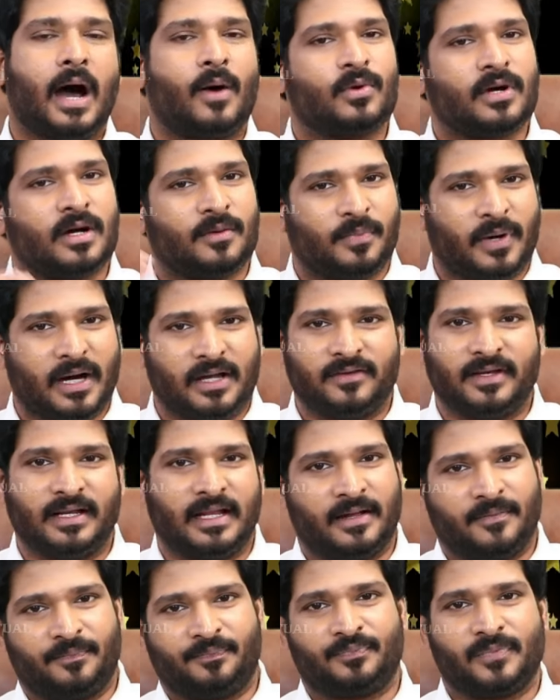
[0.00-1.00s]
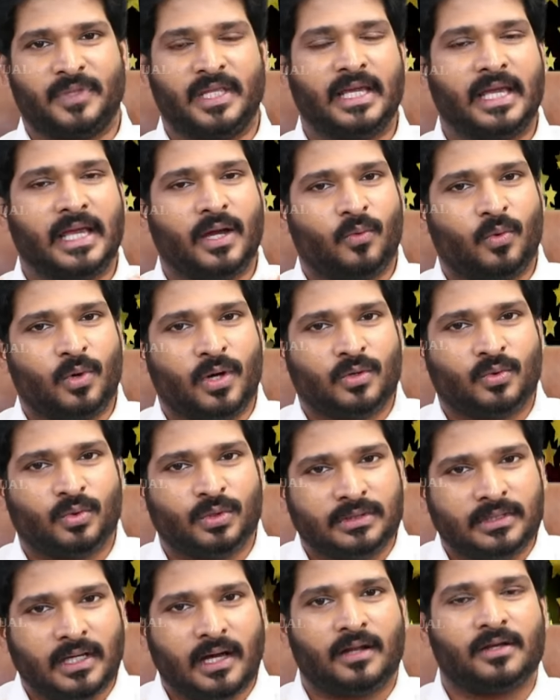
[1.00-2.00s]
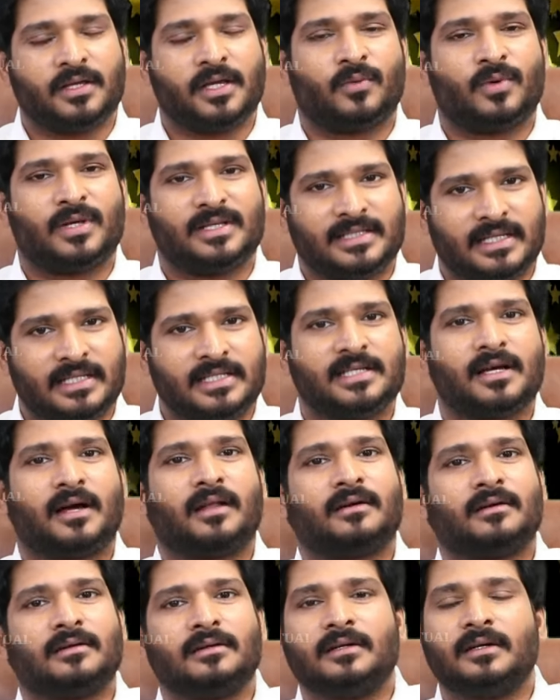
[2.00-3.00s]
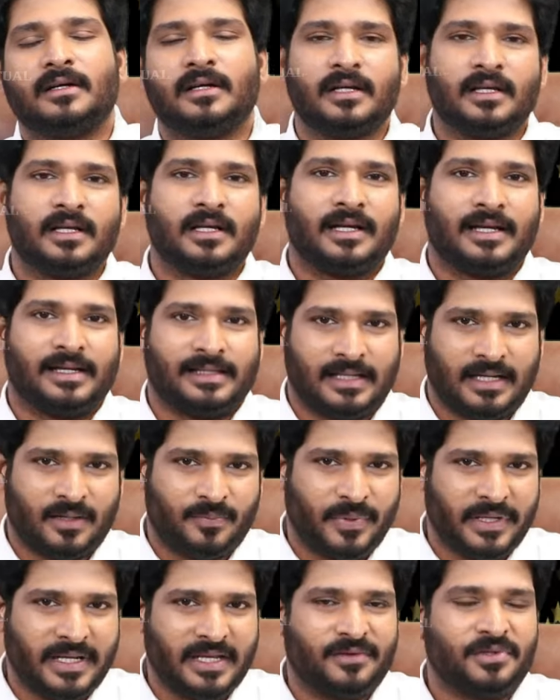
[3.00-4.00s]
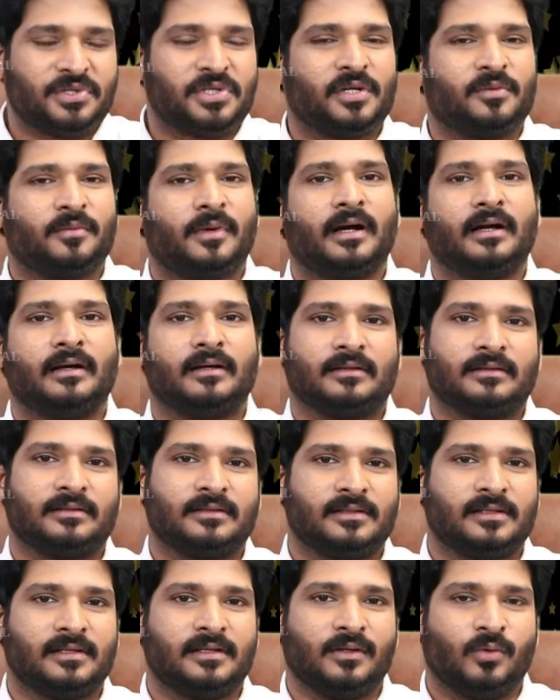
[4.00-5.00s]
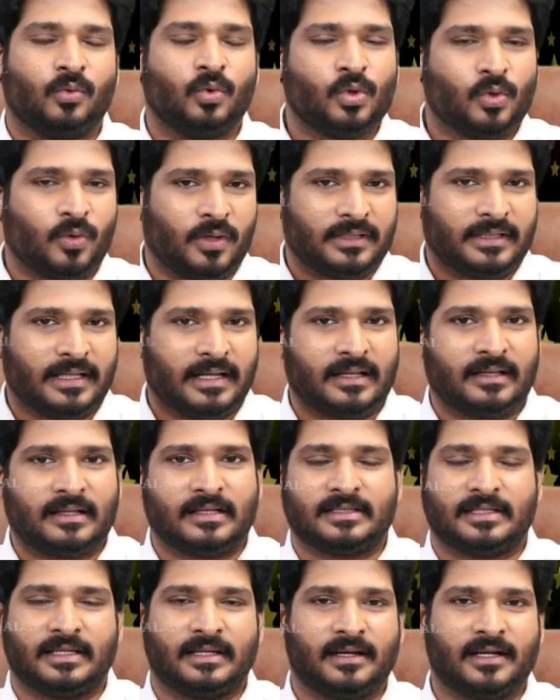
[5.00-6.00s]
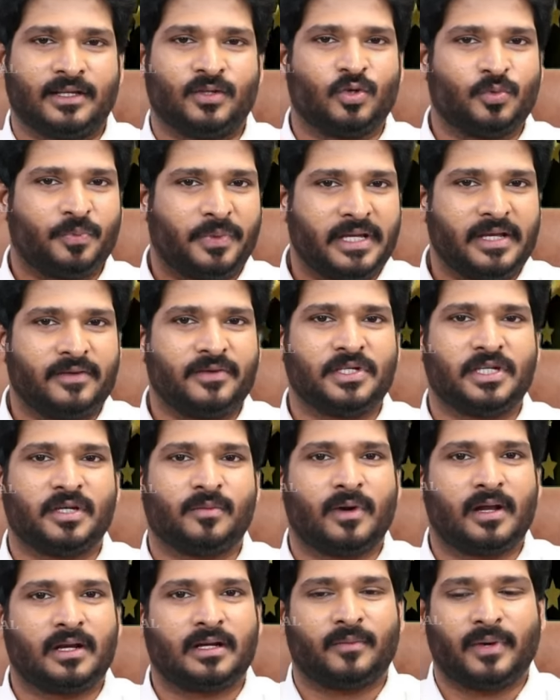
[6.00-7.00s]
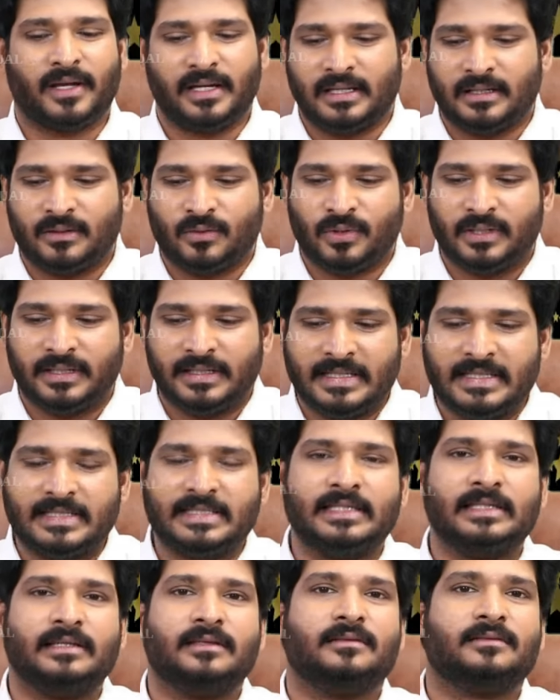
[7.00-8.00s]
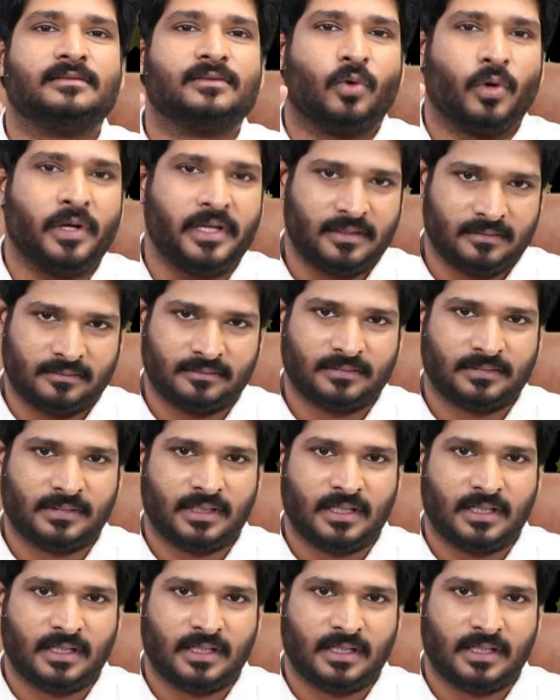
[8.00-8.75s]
அவங்க பார்வையில் நீங்கள் எவ்வளோ கொடுத்தாலும் எவ்வளோ செஞ்சாலும் இதென்ன பெரிய விஷயமா ஊர் உலகத்தை எல்லாம் தான் செய்கிறாங்க இது ஒரு பெரிய விஷயமான்ற மாதிரி ஒரு ஈஸி கோயிங்